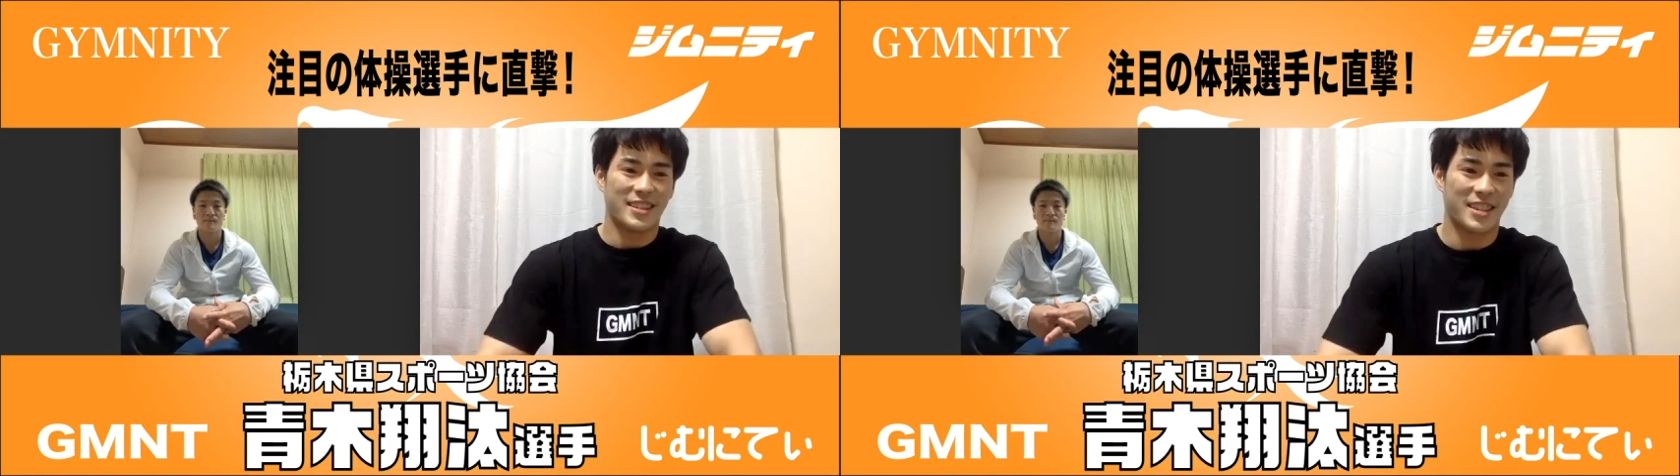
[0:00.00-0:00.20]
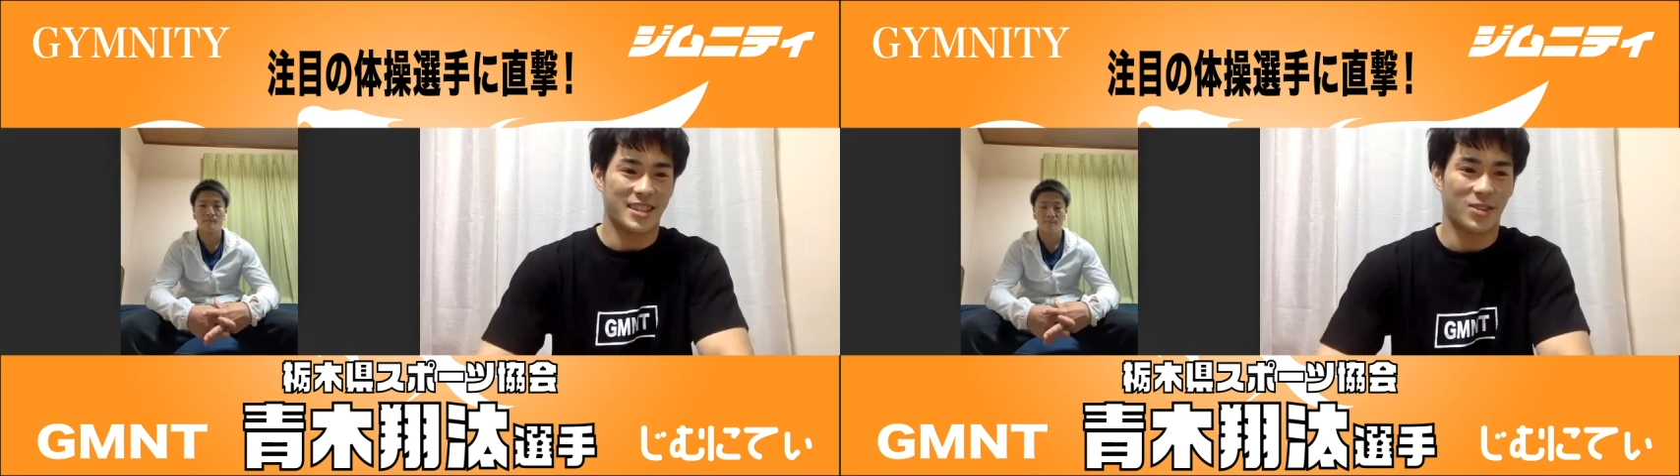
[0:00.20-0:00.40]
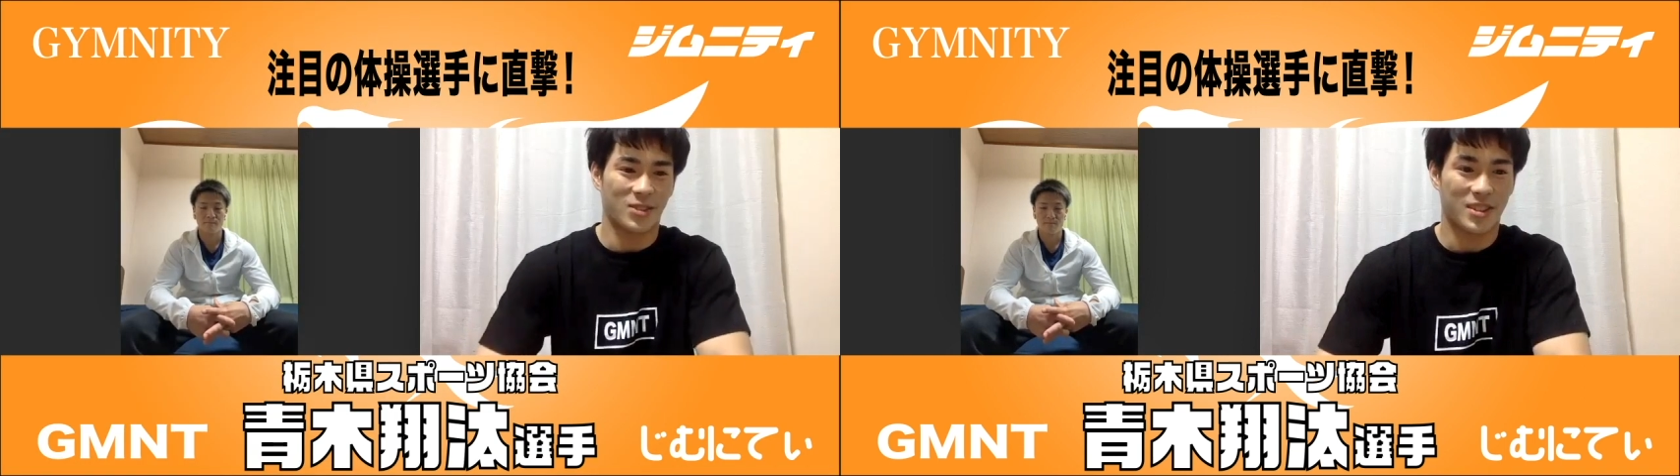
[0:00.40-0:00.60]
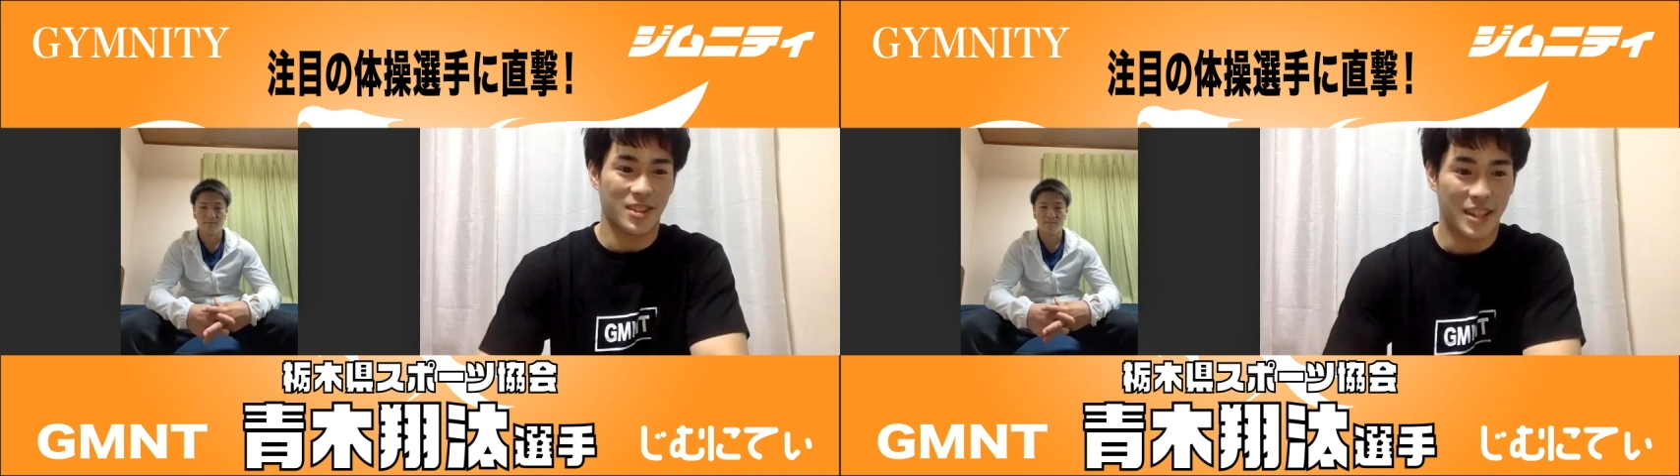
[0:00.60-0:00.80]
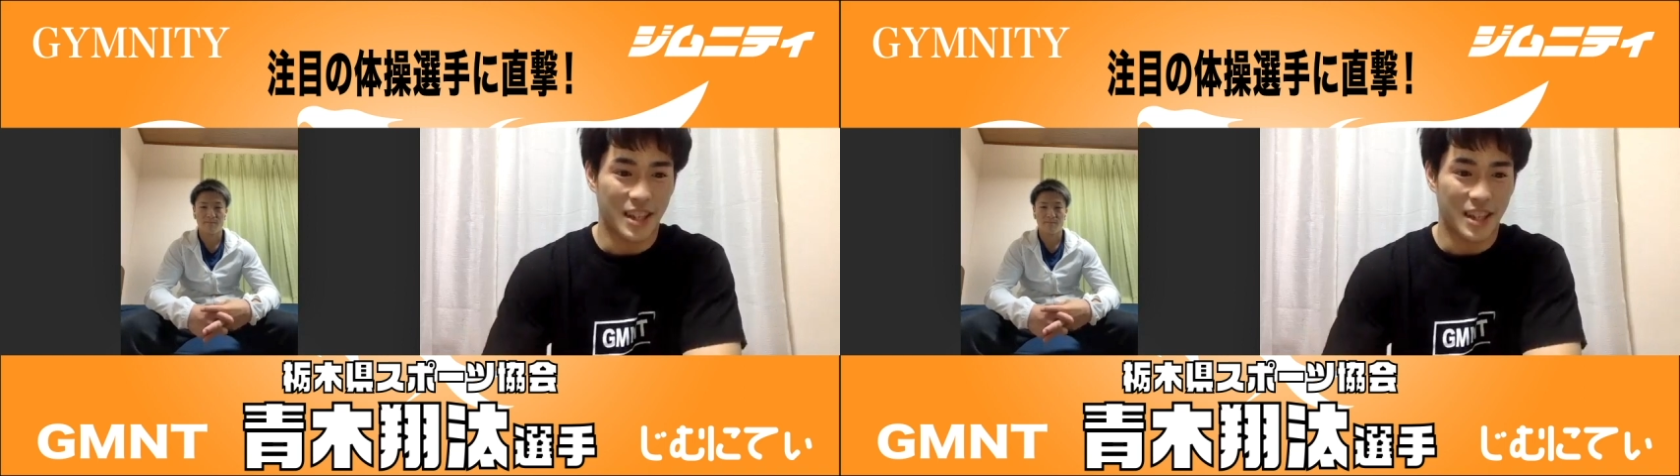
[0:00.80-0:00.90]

じゃあその次